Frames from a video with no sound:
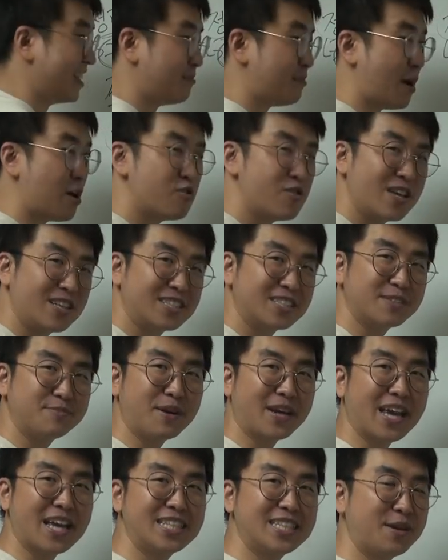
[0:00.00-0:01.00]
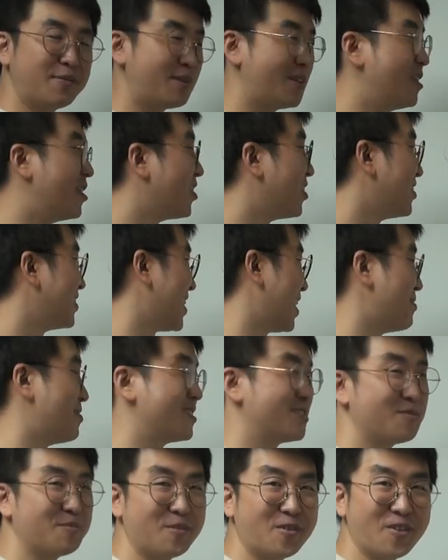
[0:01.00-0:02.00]
마요네즈, 막 케찹 이런 걸
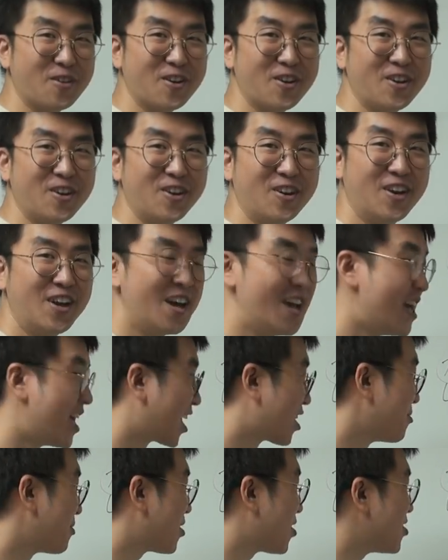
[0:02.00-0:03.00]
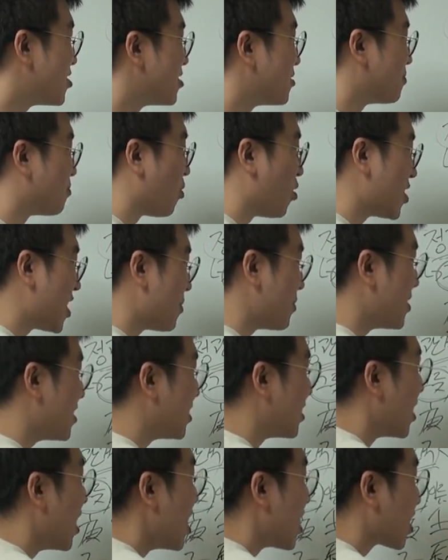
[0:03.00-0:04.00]
담아서 먹어요. 그럼 이거는
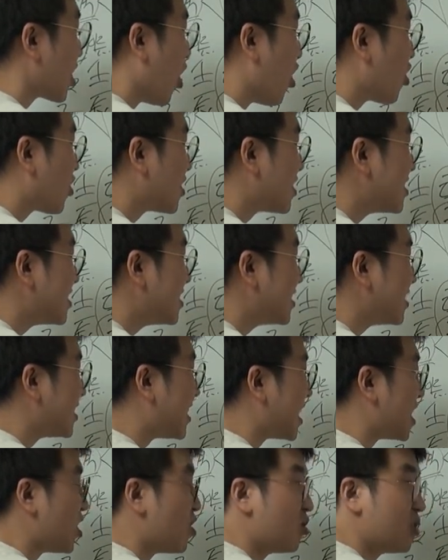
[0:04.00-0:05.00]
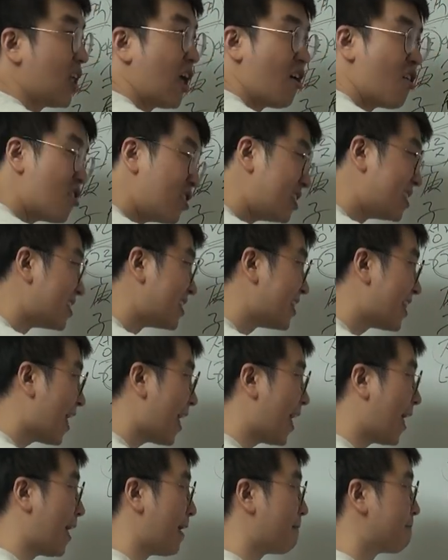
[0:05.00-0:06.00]
뭐냐면은 격은 제대로 되어
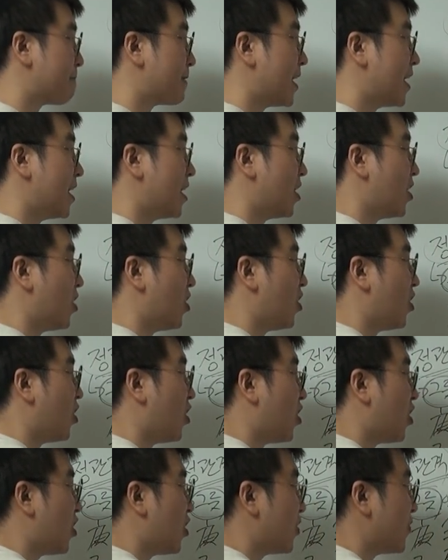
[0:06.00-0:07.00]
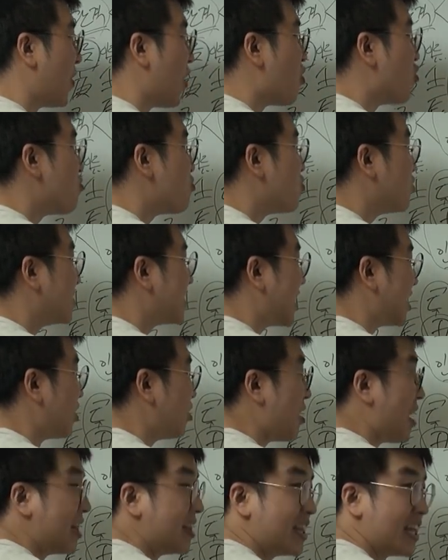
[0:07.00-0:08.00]
있는데, 어, 내용물이
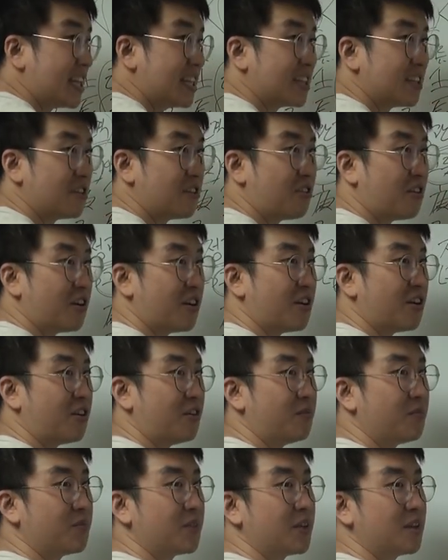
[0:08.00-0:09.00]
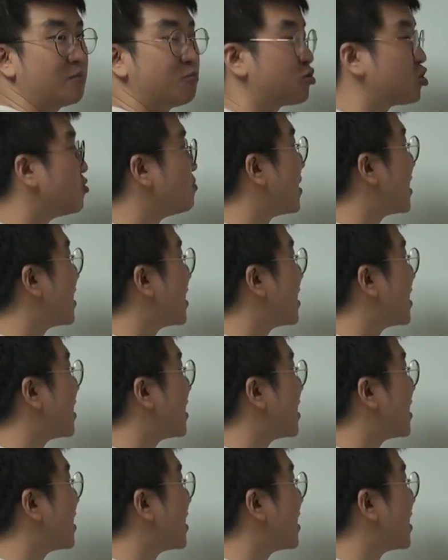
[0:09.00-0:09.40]
제대로 안 돼 있는 거예요. 무슨